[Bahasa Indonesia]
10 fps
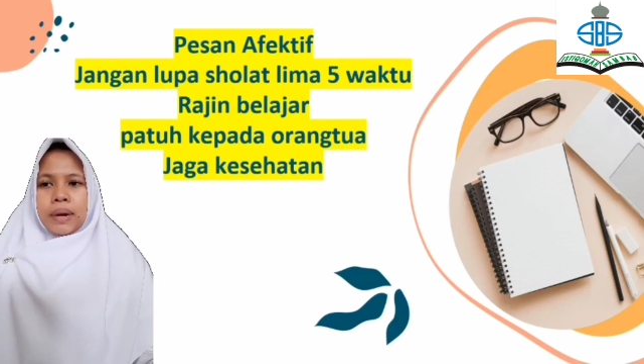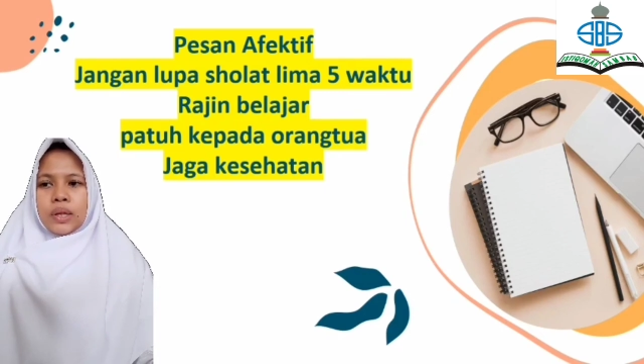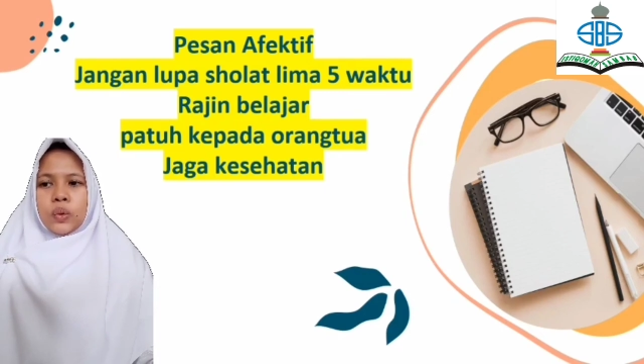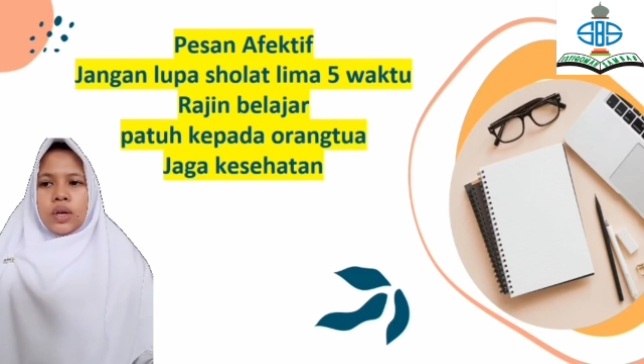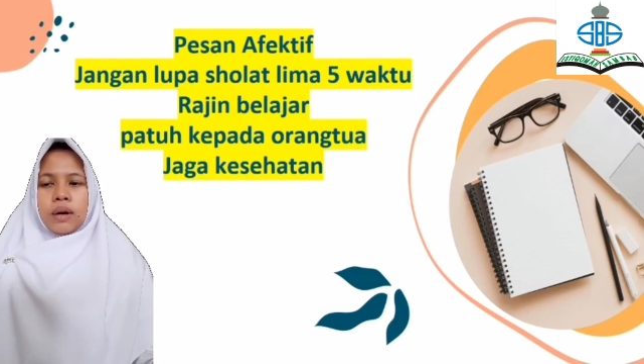
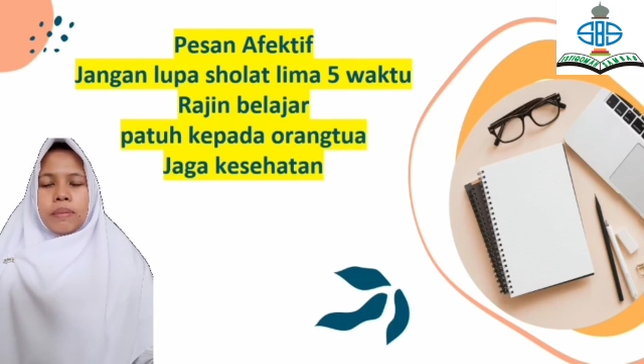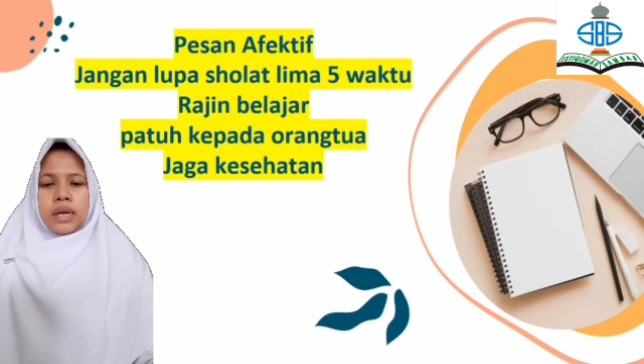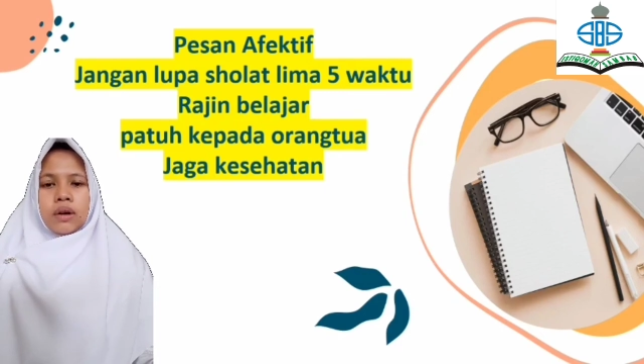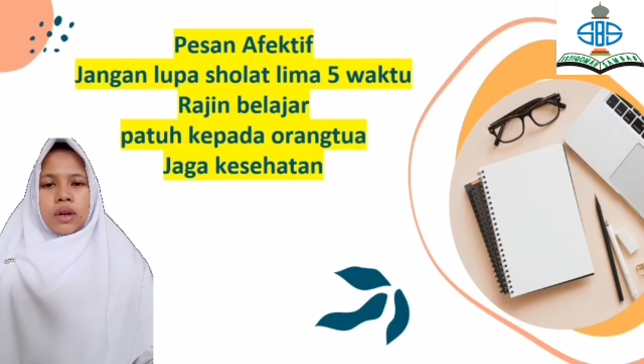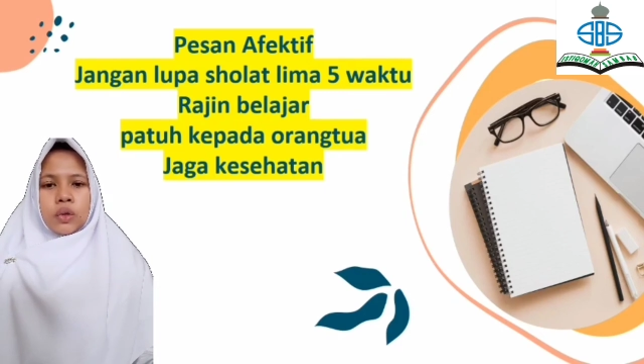patuh
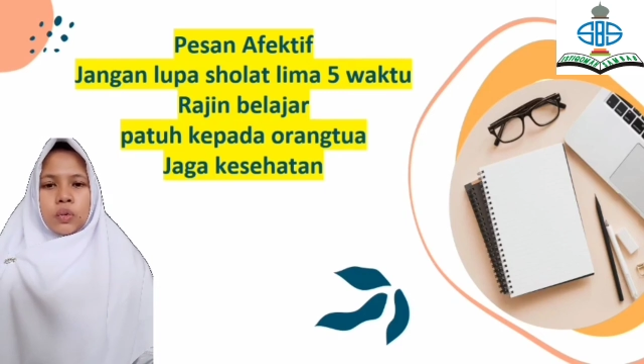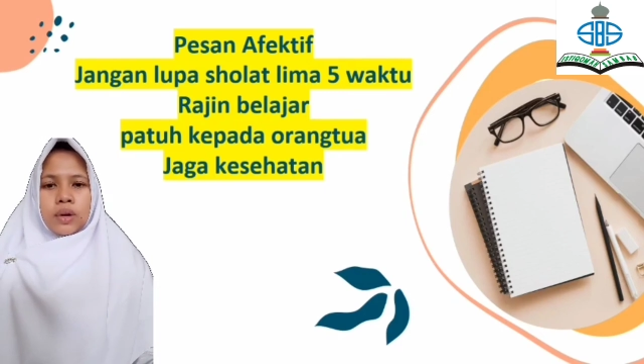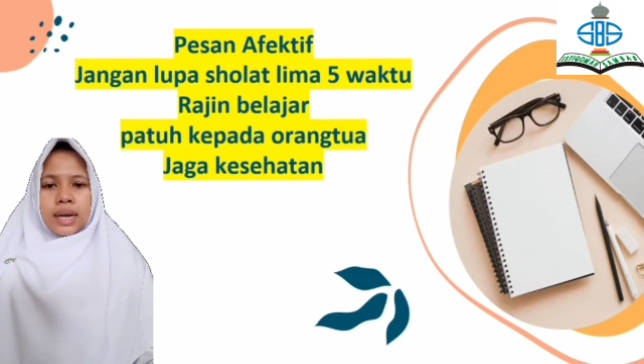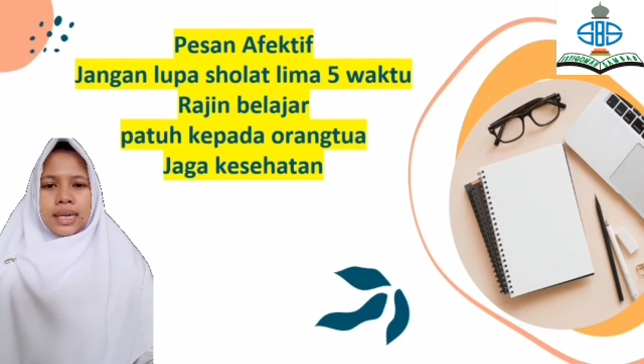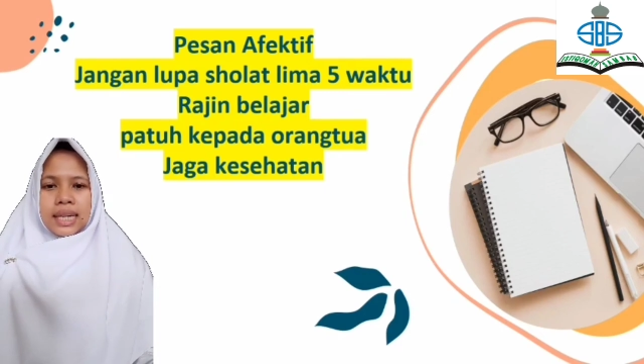kepada orang
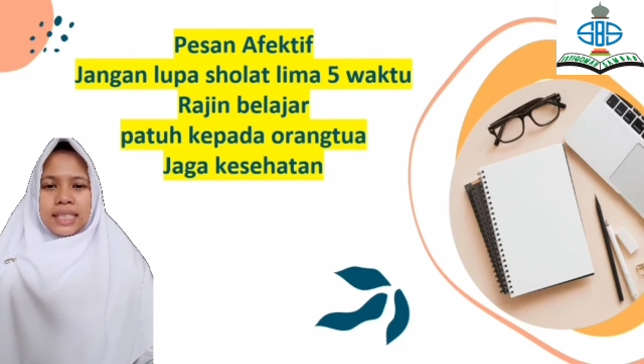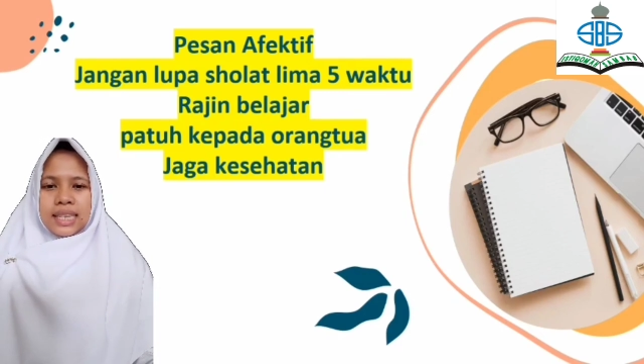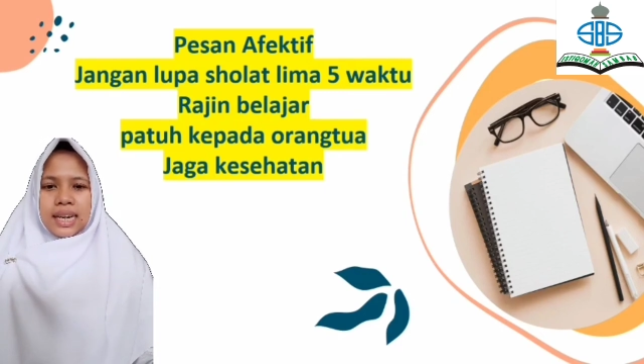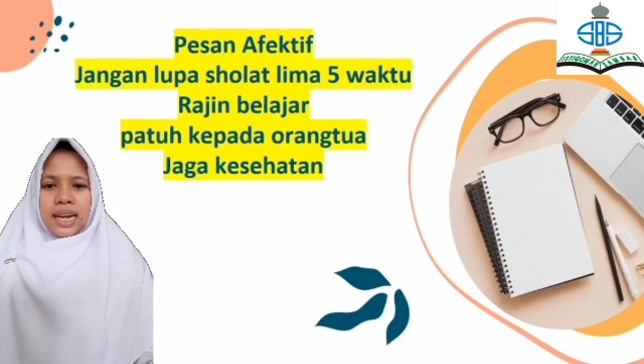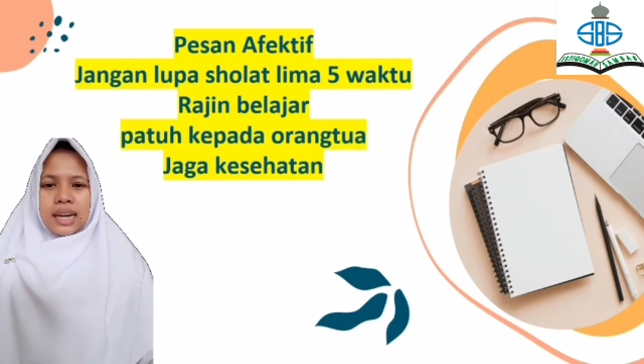tua, dan
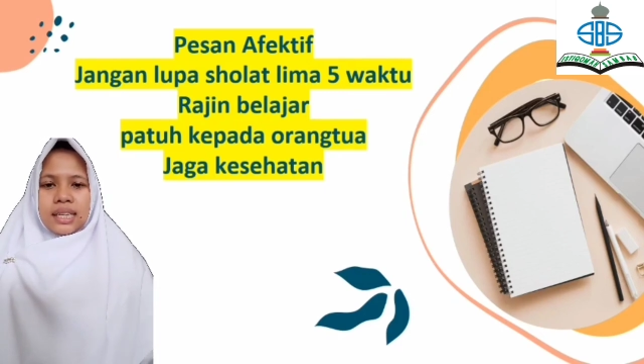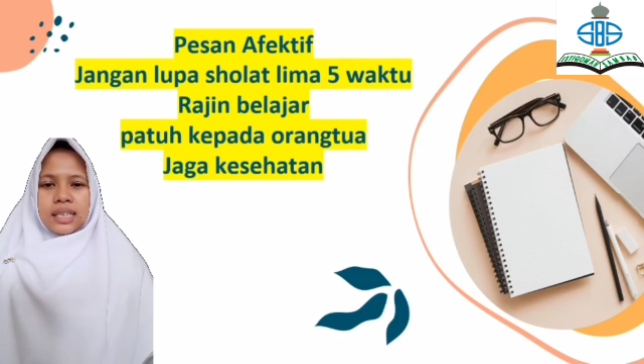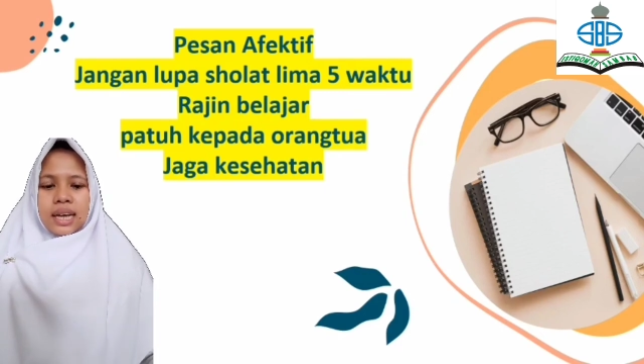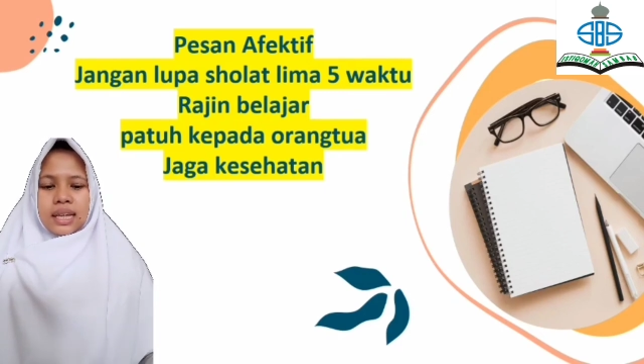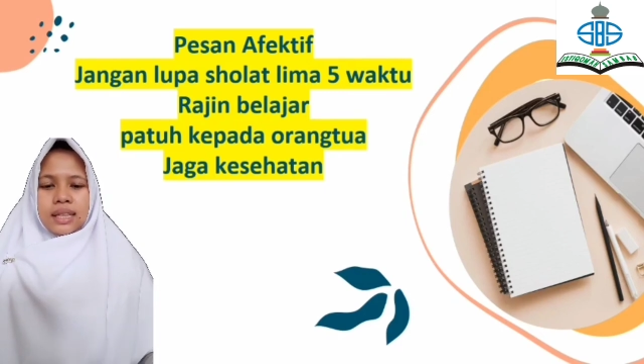jaga
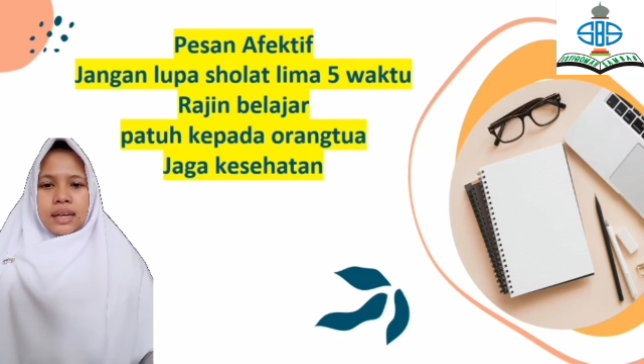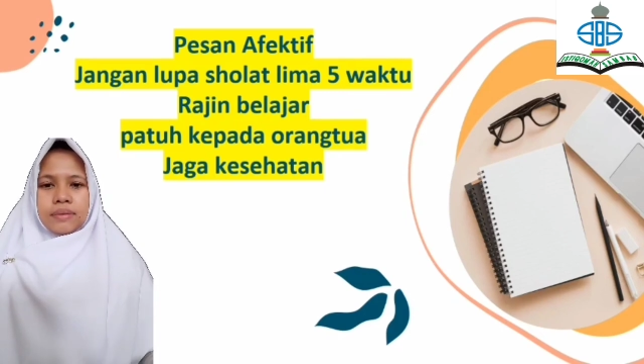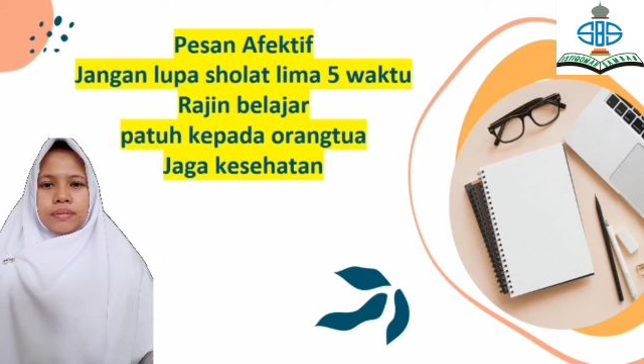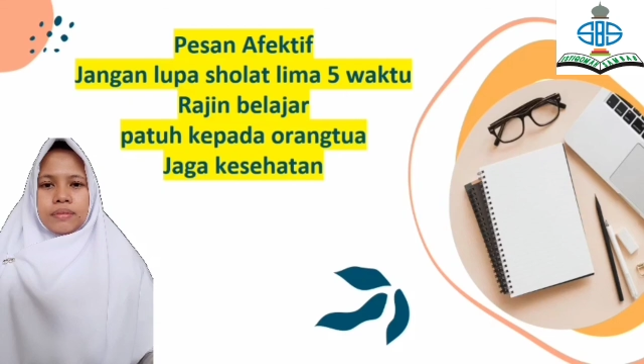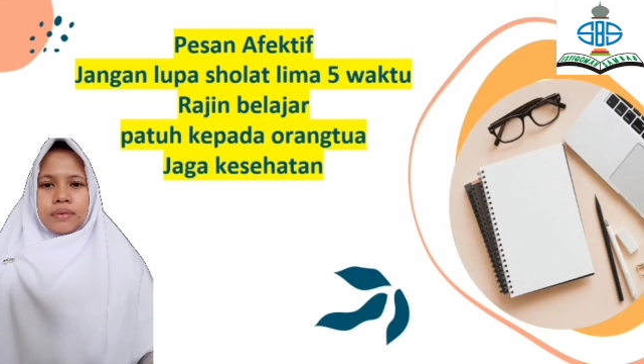kesehatan.